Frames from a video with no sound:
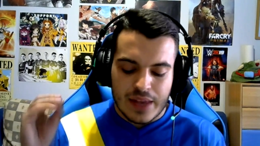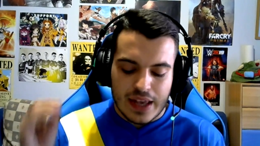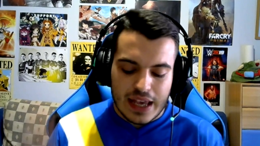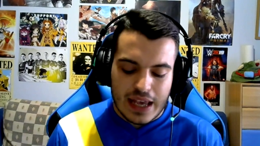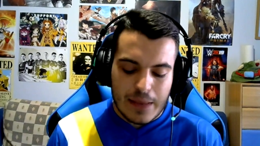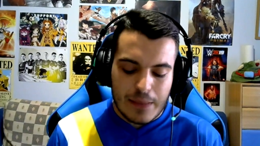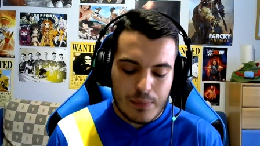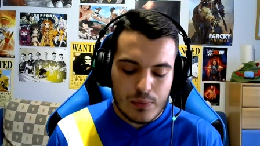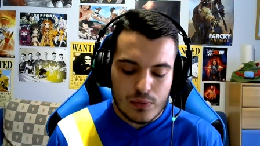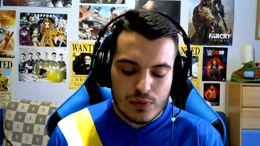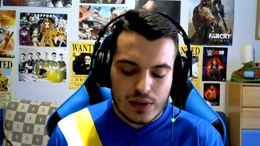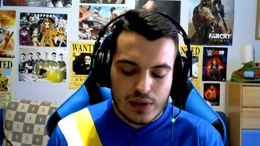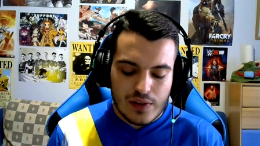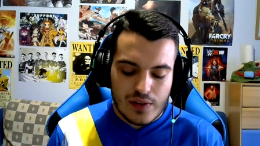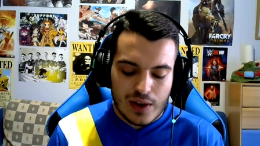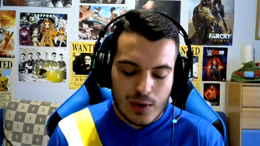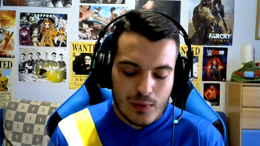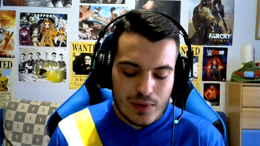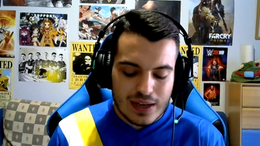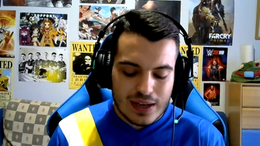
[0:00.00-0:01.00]
He
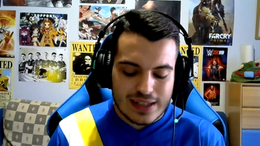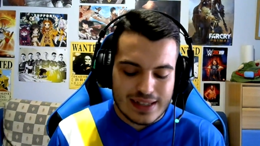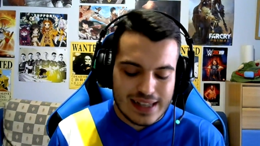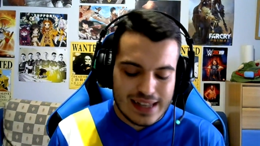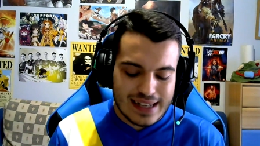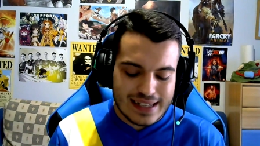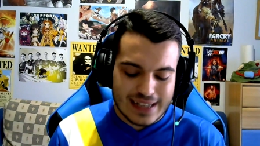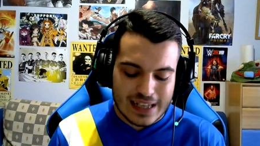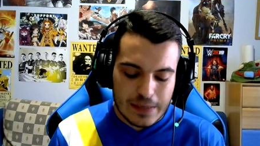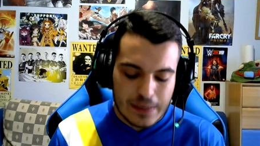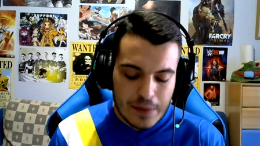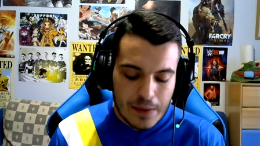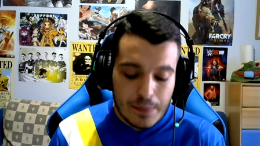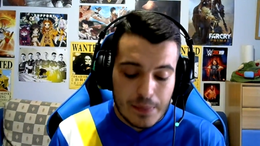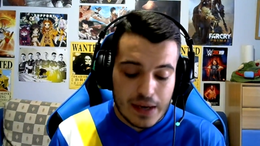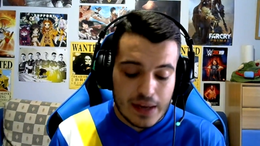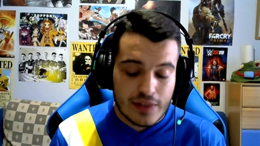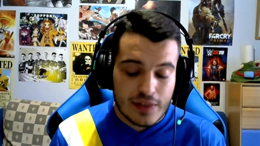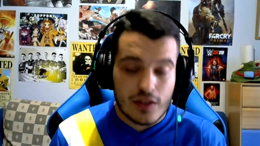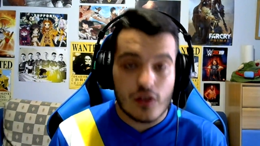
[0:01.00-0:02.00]
apuntado algunas de las que me han
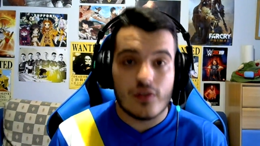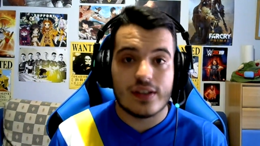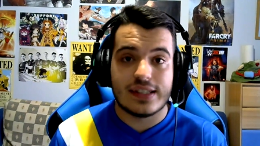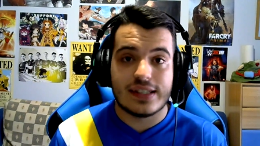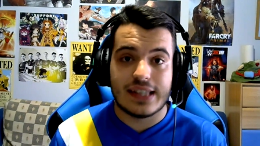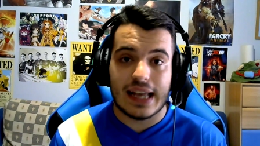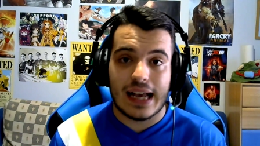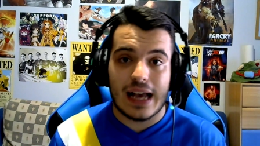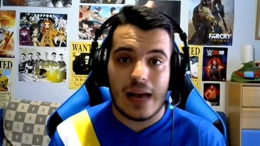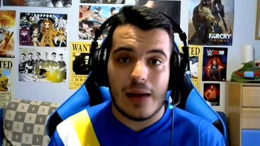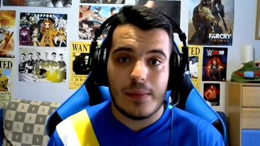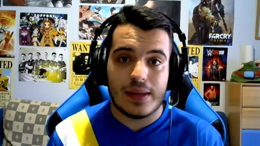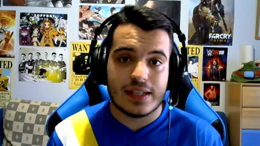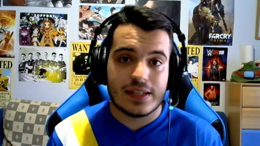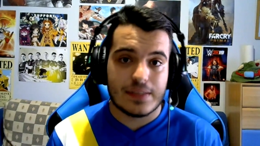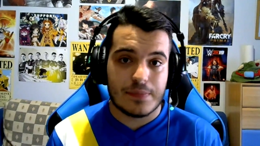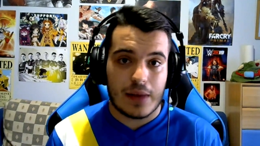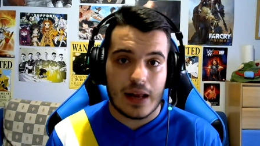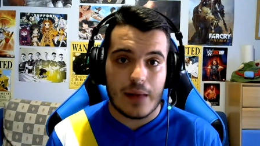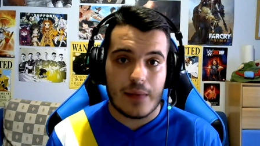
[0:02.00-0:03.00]
parecido
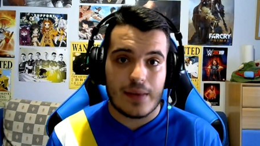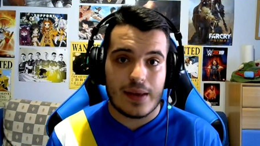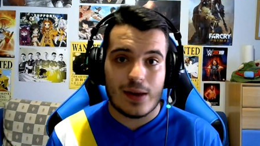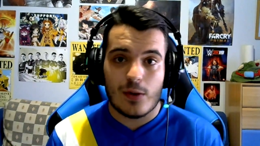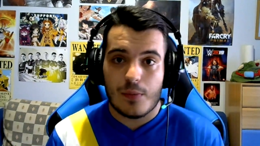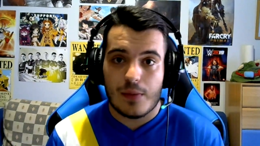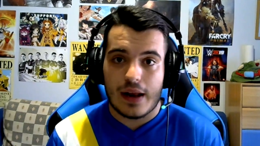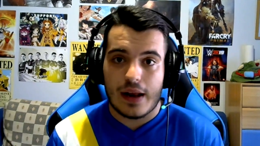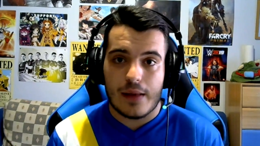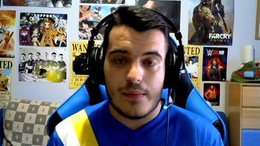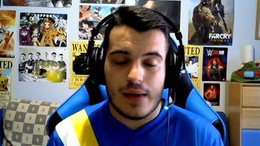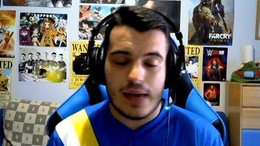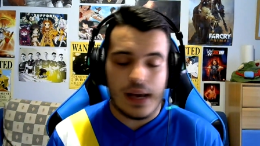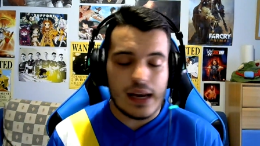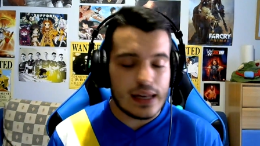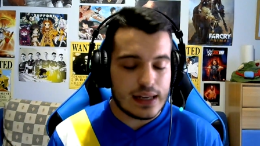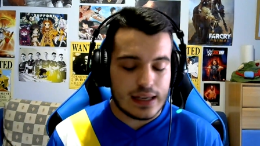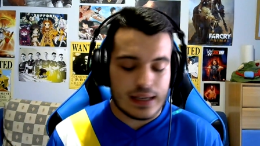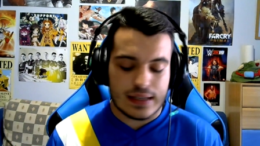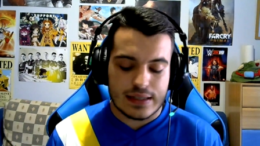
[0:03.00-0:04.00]
destacables para bien o para
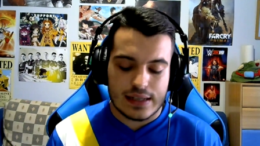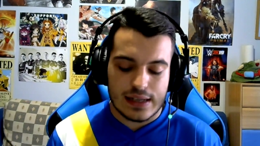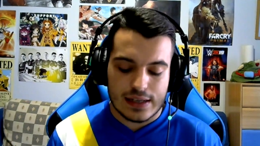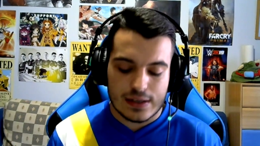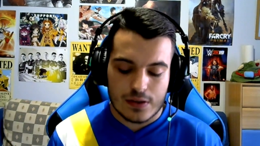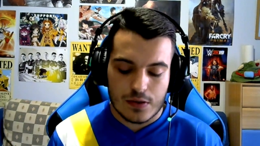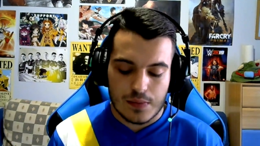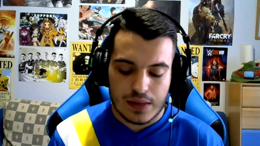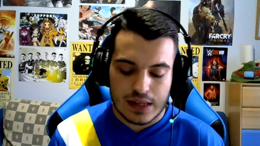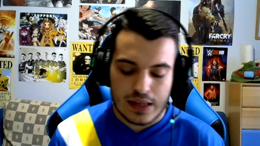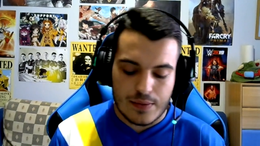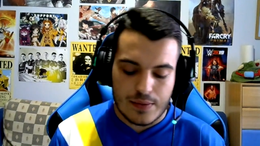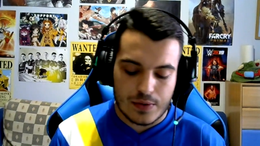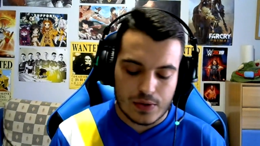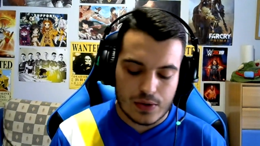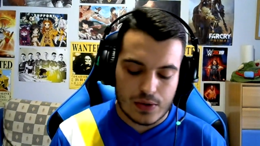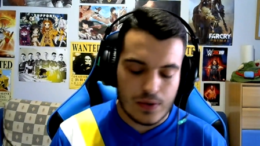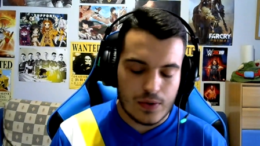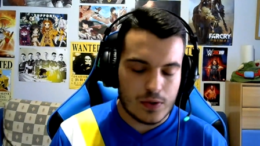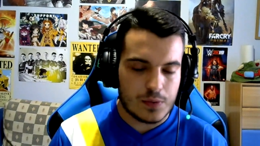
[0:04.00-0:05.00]
mal y así las
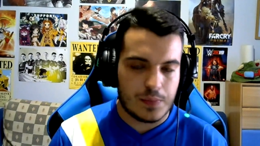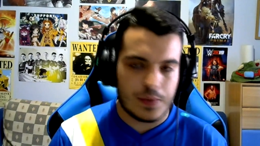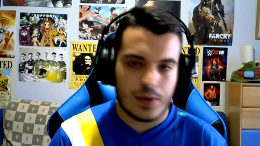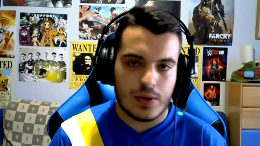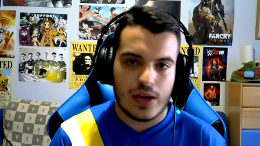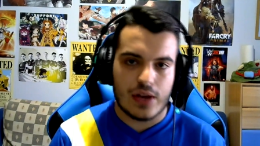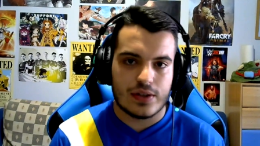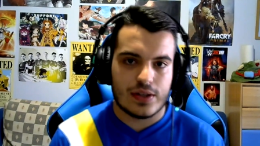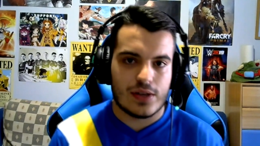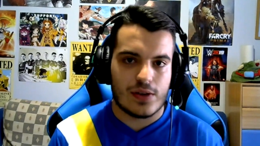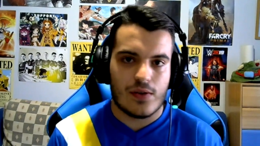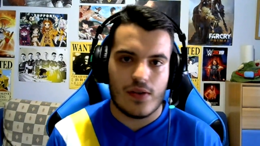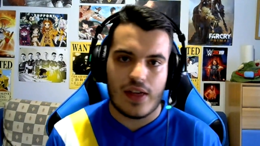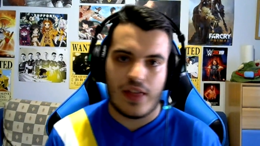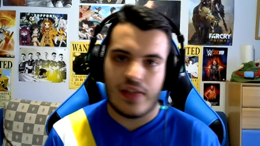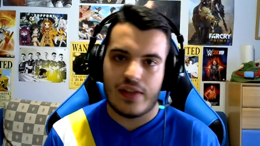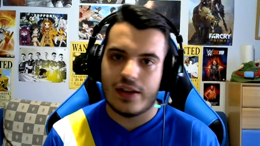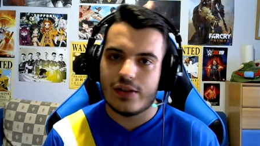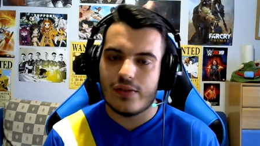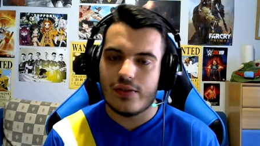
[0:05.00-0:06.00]
comentamos todos, pero ya os digo,
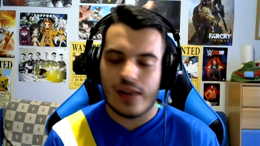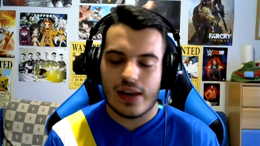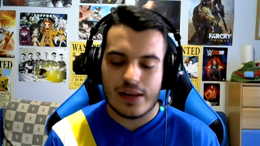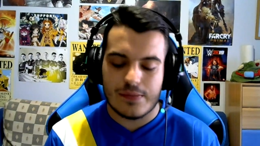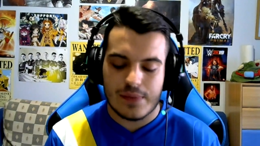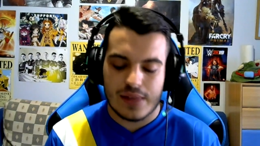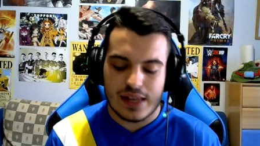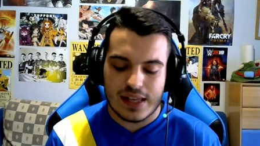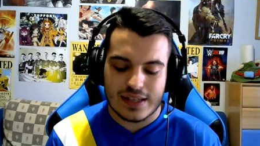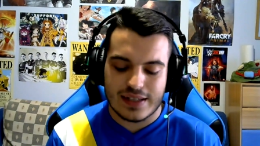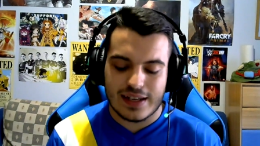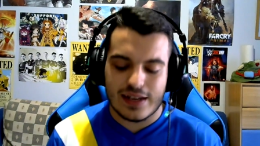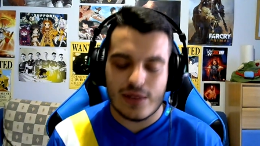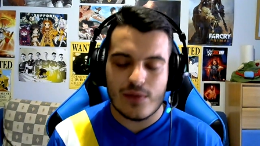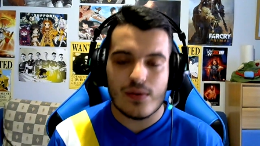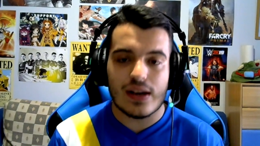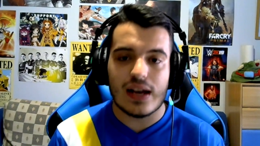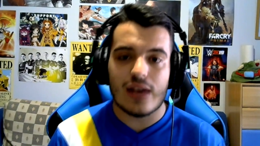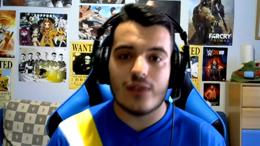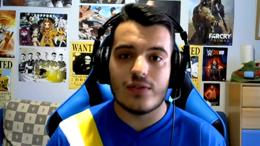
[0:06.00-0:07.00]
decir todas las medias
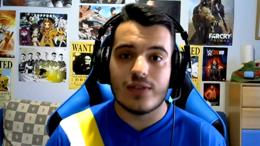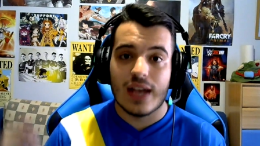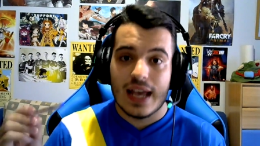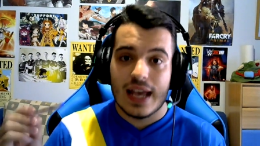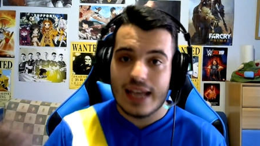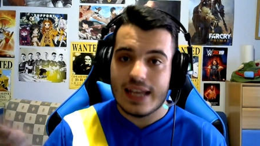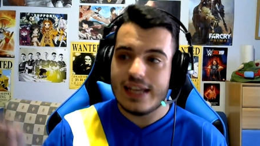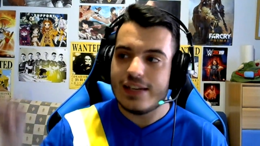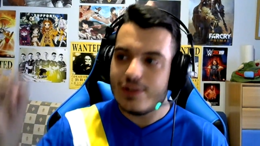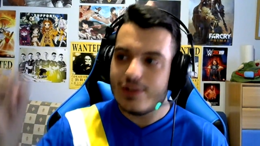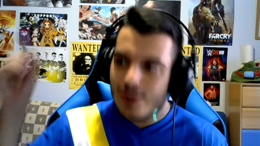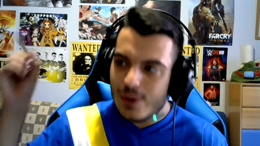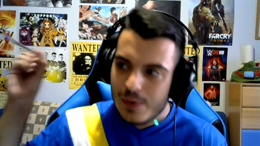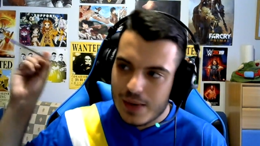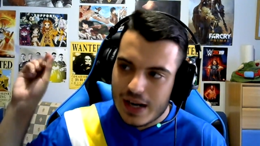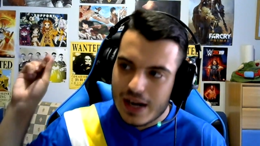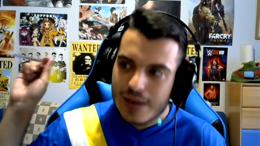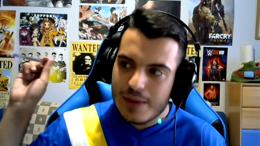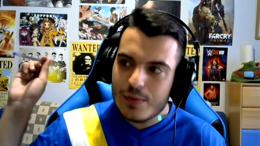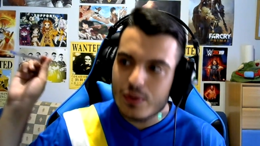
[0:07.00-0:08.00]
sería un caos y eso lo
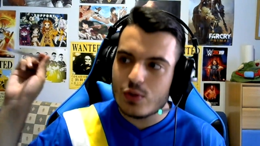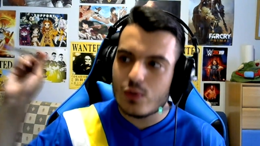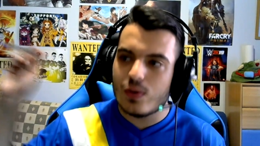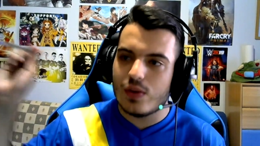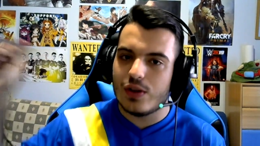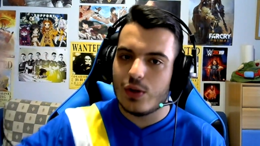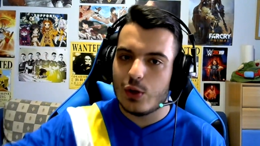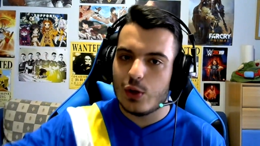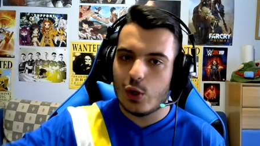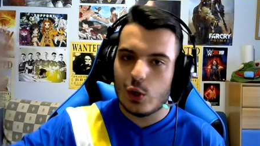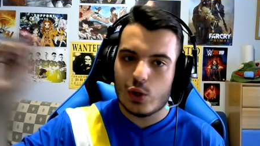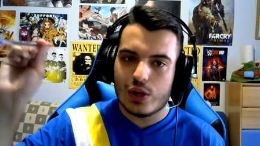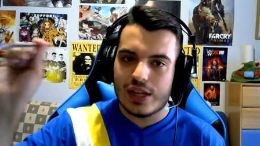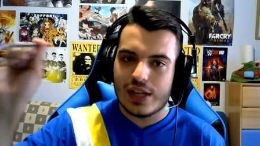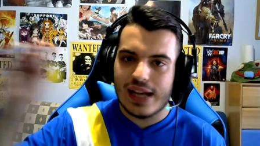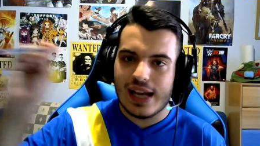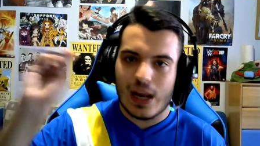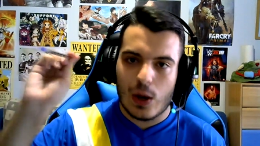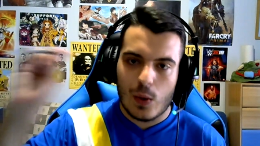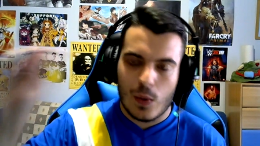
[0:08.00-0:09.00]
miraremos cuando yo
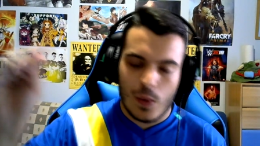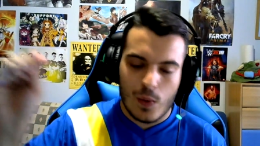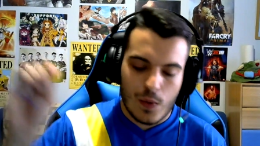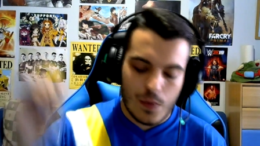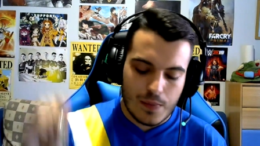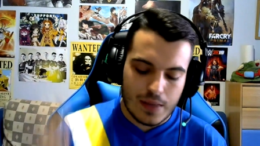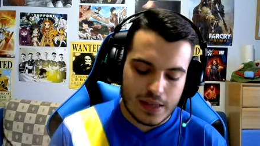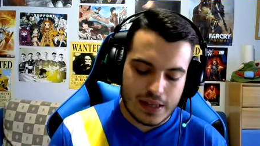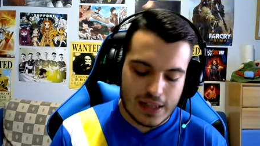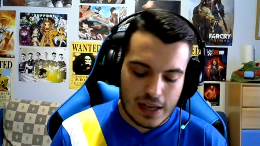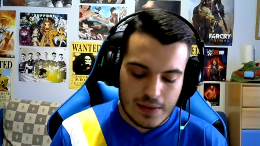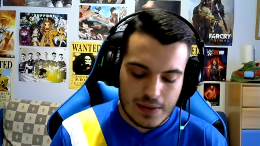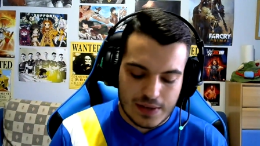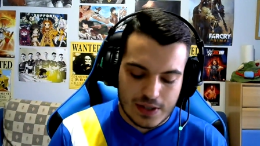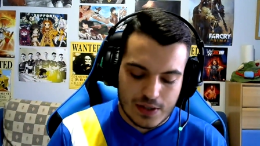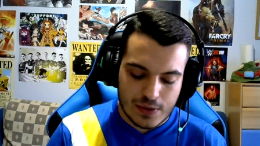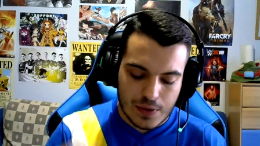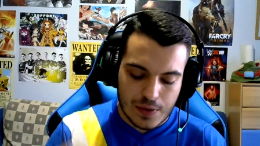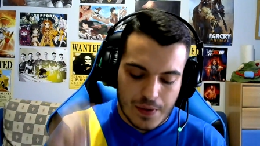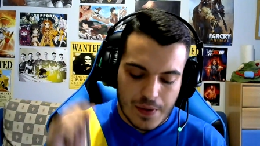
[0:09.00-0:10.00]
tenga el juego en mi televisor.